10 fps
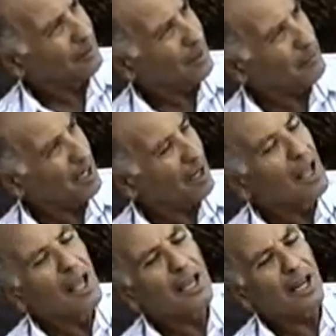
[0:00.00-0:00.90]
Va bene?
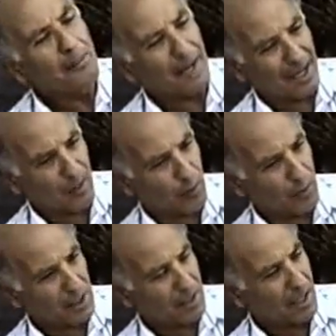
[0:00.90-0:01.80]
Chi le paga
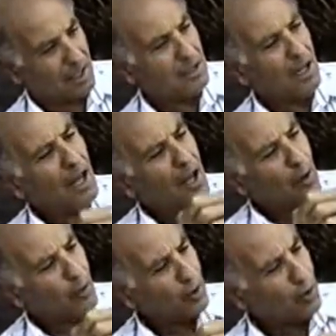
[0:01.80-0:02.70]
queste tasse?
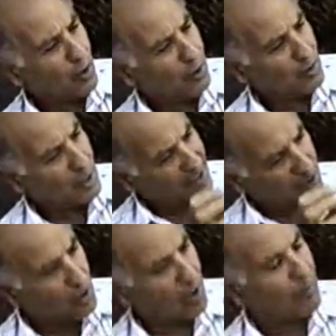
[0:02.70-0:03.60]
Quando una
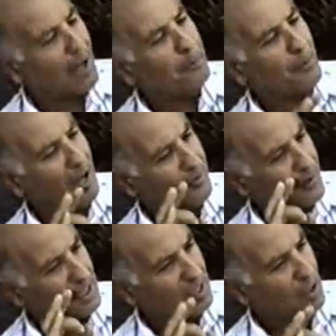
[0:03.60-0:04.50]
signora va a
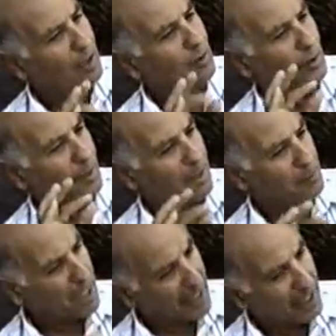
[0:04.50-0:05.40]
farsi una
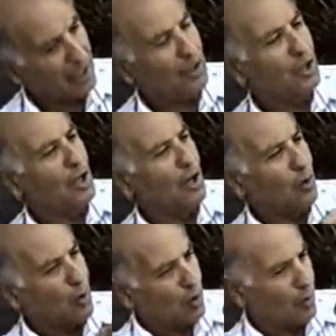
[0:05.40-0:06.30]
permanente
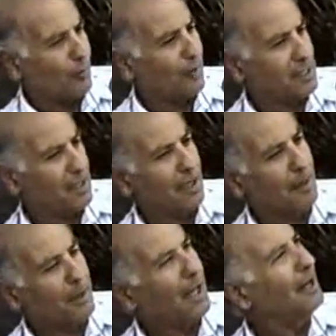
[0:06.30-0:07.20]
o, o farsi i
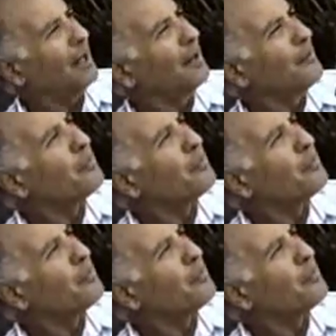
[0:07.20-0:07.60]
capelli,